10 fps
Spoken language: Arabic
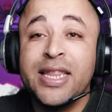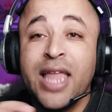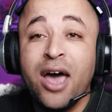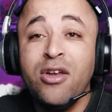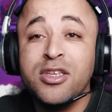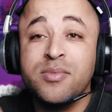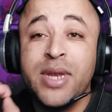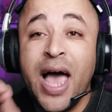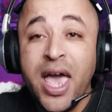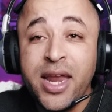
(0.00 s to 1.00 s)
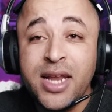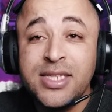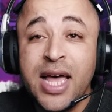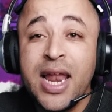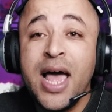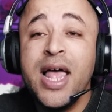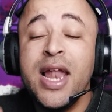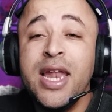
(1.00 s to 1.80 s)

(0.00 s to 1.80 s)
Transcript: للتخلص من هاي الرسالة